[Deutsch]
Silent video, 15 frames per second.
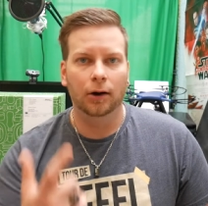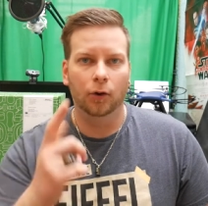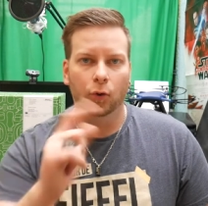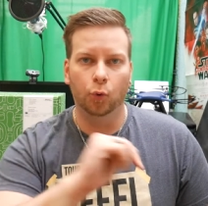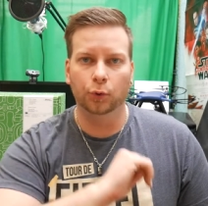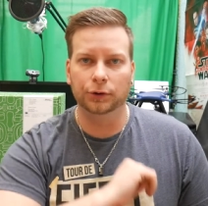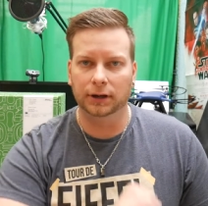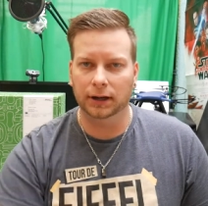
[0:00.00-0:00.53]

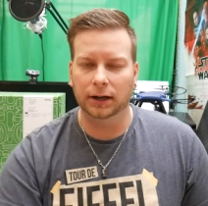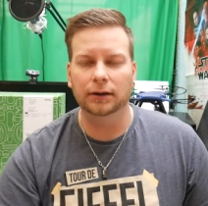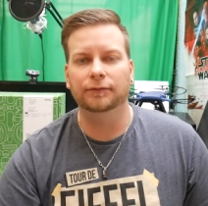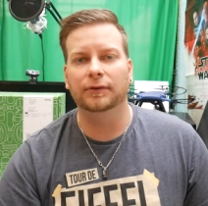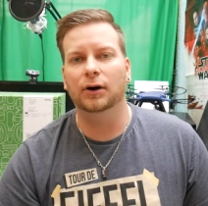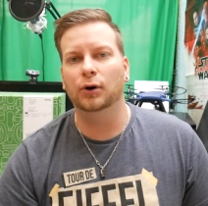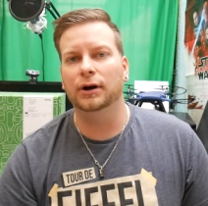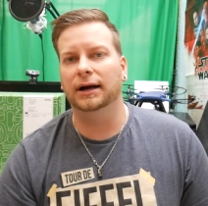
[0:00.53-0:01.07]
Oder
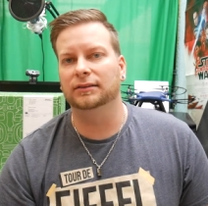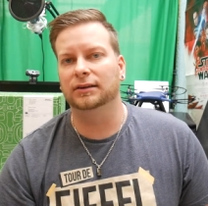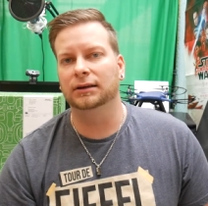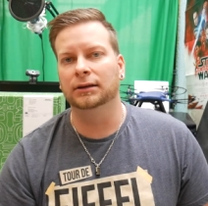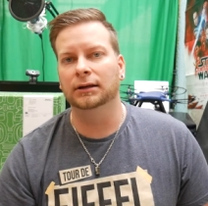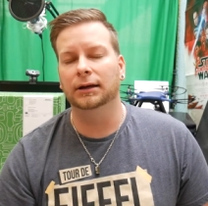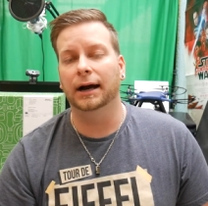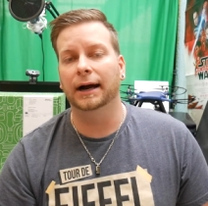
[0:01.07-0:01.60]
war auch gerade
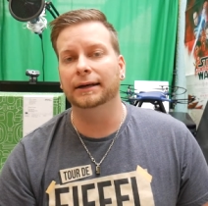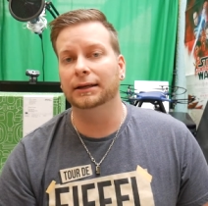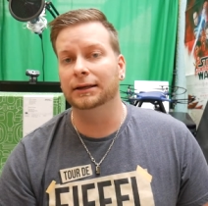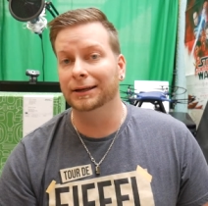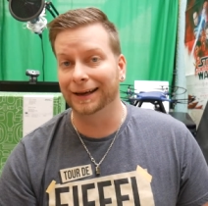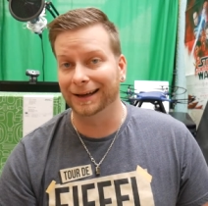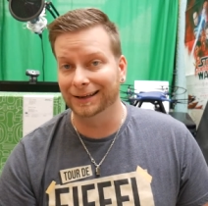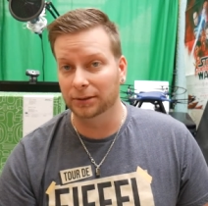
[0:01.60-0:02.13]
drin, eine
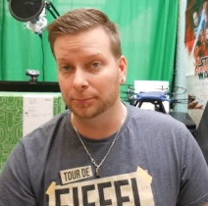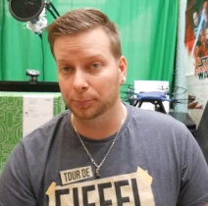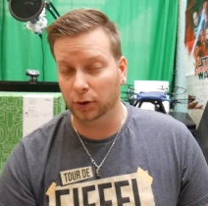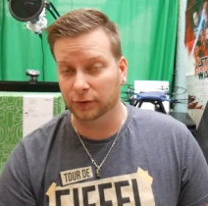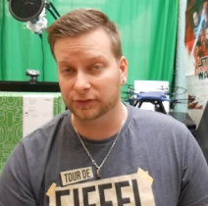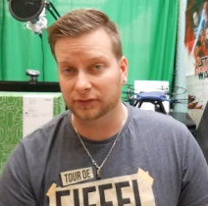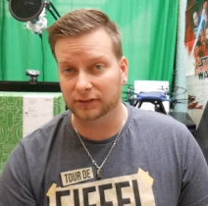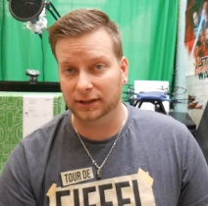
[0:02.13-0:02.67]

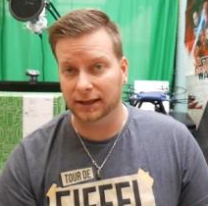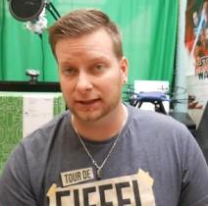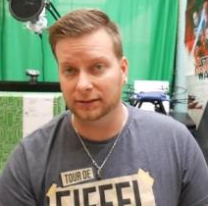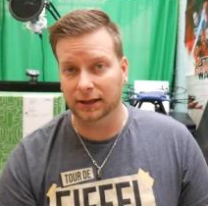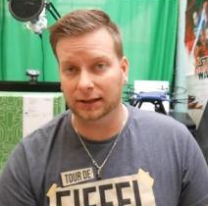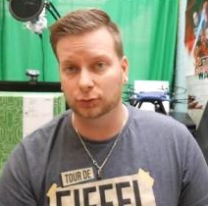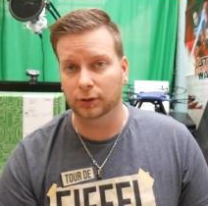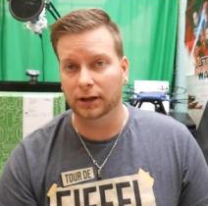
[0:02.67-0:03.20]
Grillenbox ist gerade
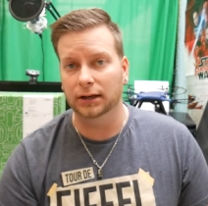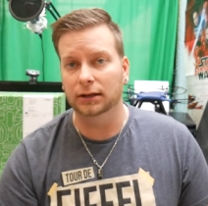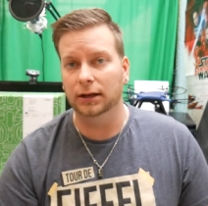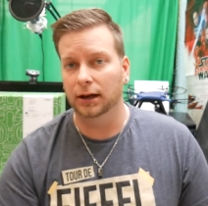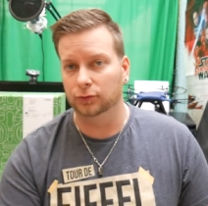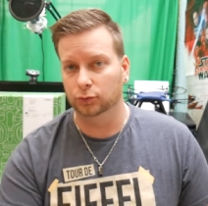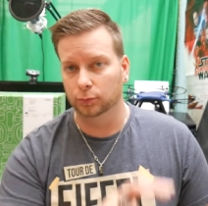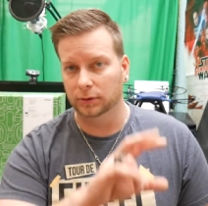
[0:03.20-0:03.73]
aktuell,
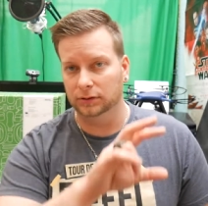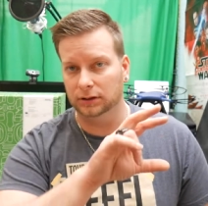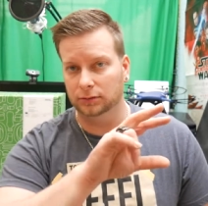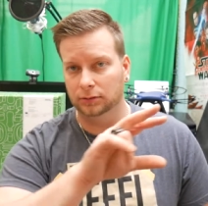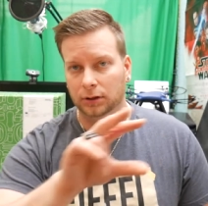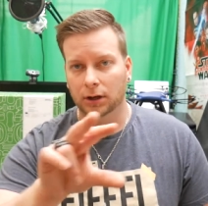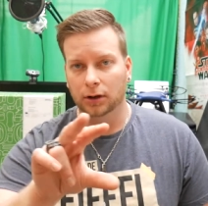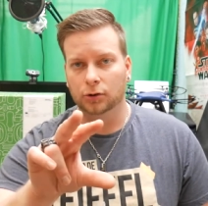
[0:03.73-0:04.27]
also mit
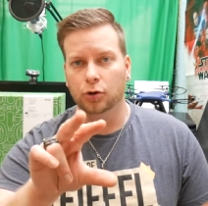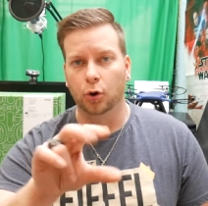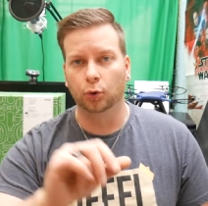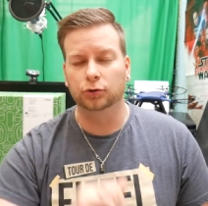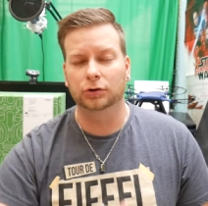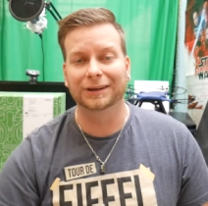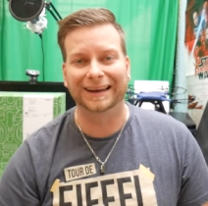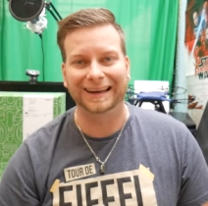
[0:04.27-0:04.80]
dem
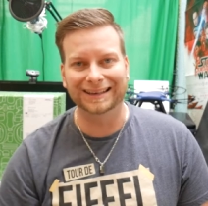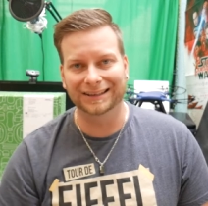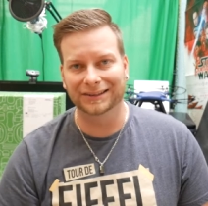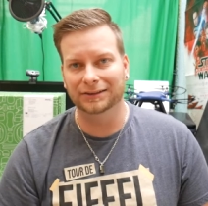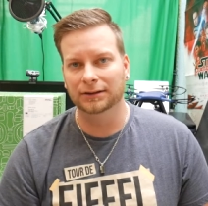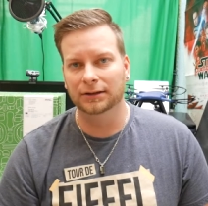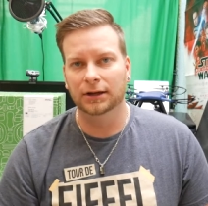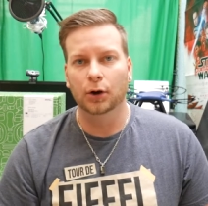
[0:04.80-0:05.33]
Code
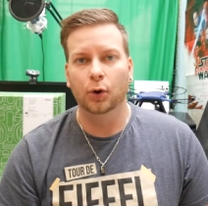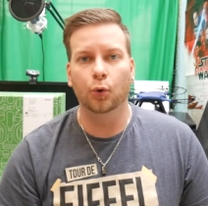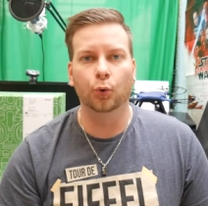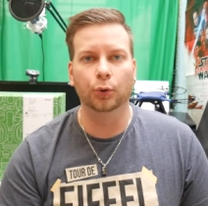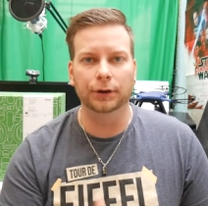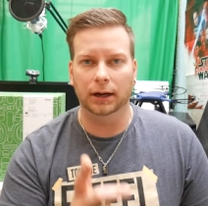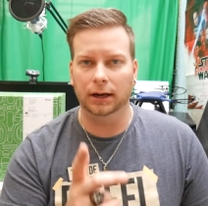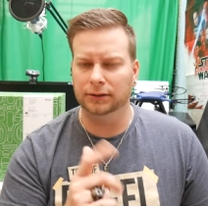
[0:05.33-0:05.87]
Grillen.
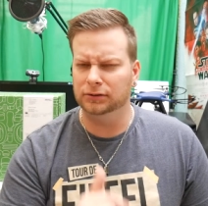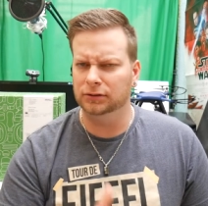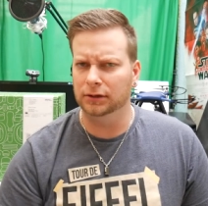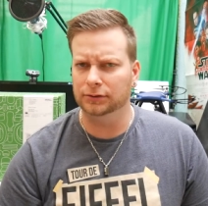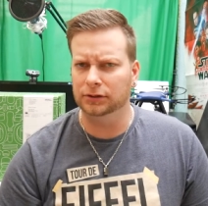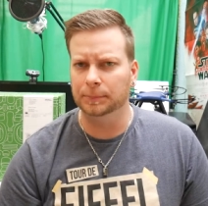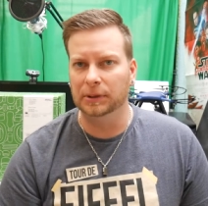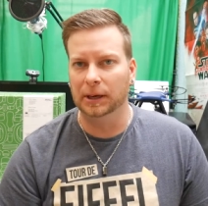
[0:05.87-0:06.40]
Oder
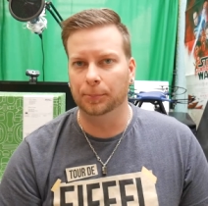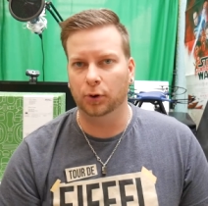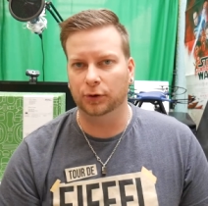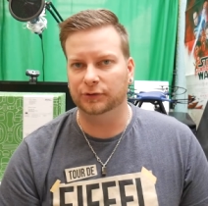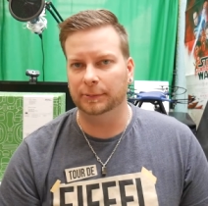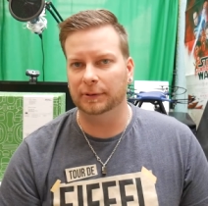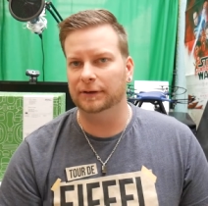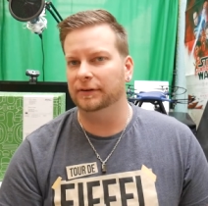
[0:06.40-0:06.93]
die
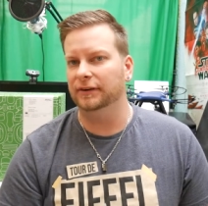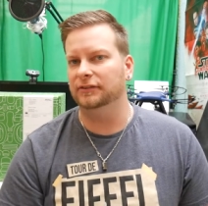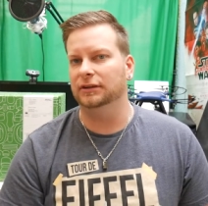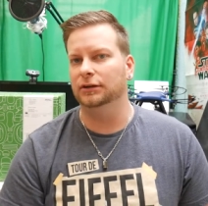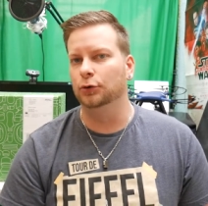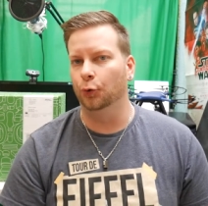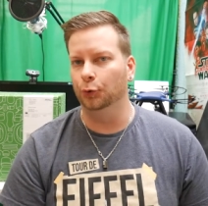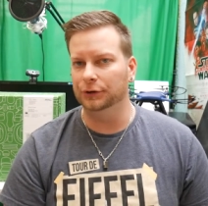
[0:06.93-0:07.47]
Bierbox, aber da weiß ich den
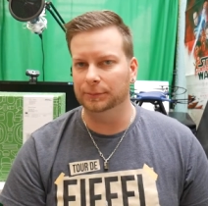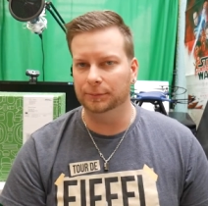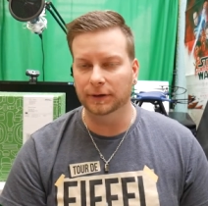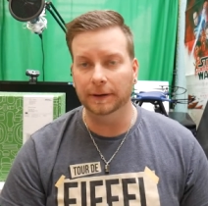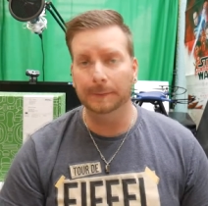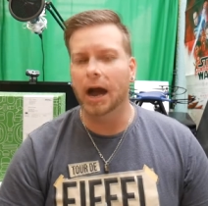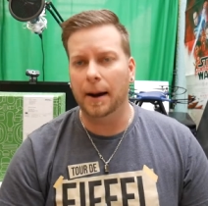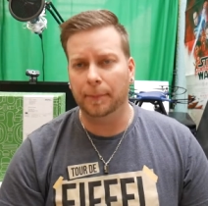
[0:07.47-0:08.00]
Code nicht
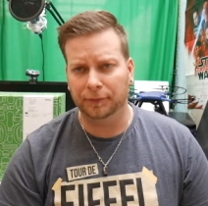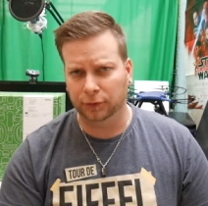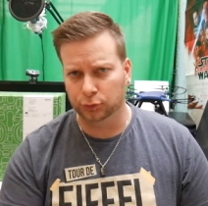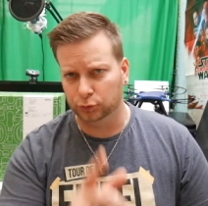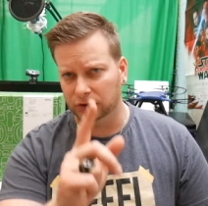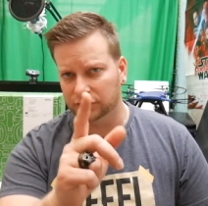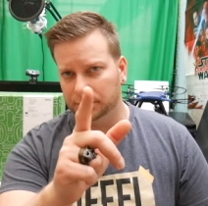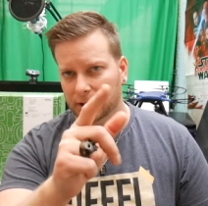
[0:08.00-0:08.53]
mehr. Aber ich versuche
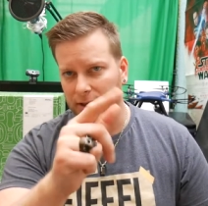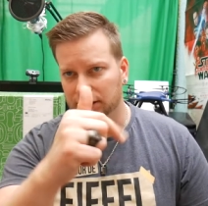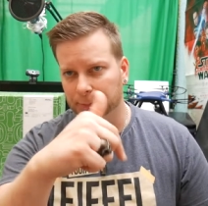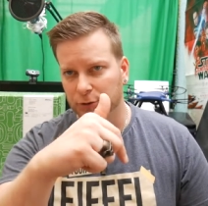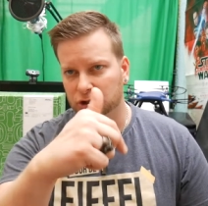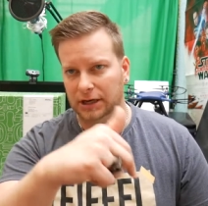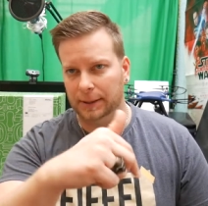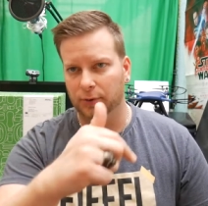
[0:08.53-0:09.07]
das mal in die
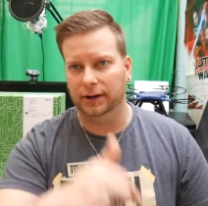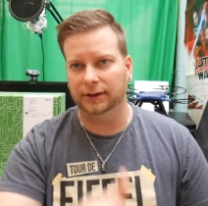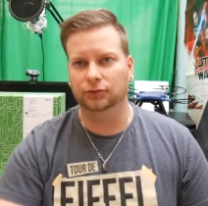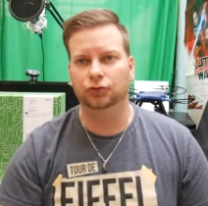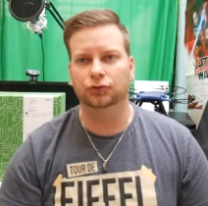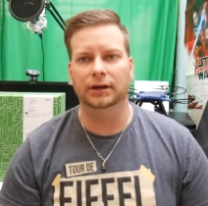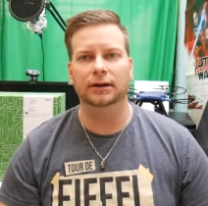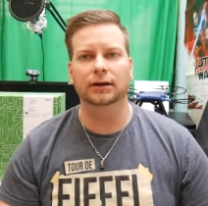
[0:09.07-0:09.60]
Beschreibung
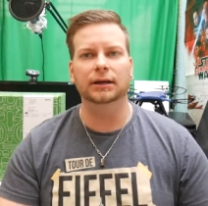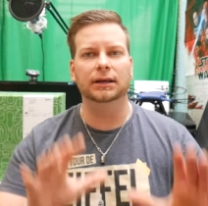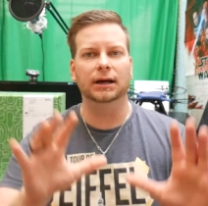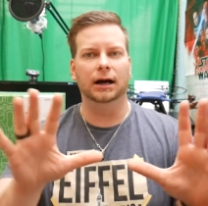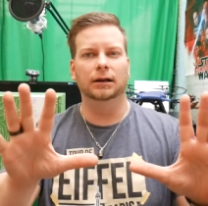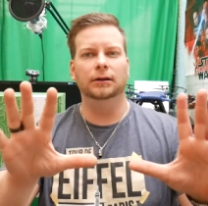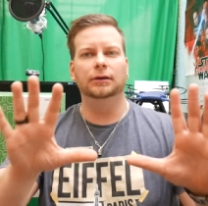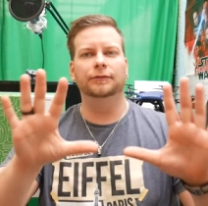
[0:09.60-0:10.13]
reinzustecken.
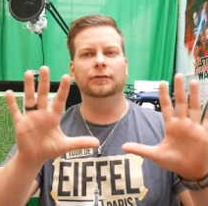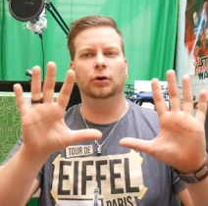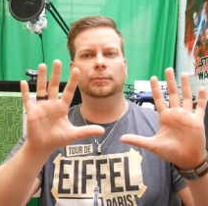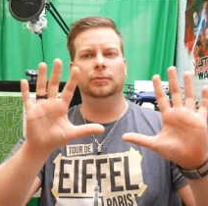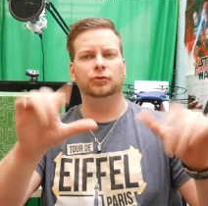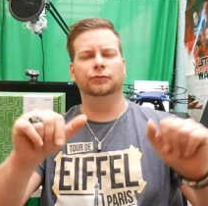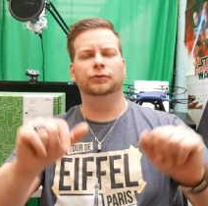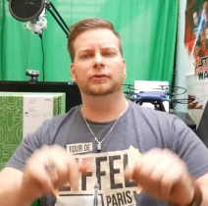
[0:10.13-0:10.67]
Egal, ich will auch nicht
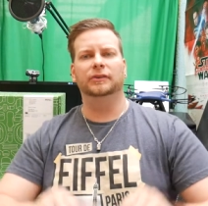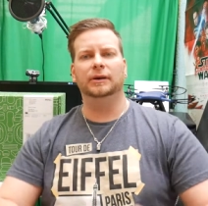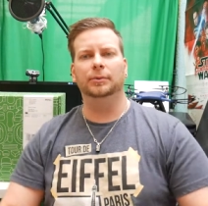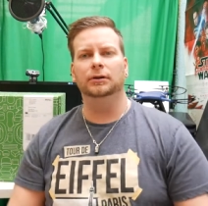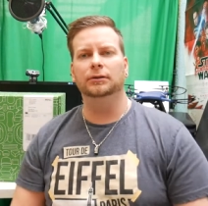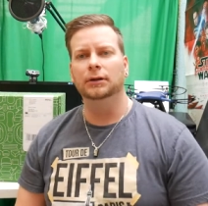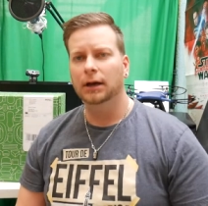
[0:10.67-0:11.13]
mehr so viel sabbeln.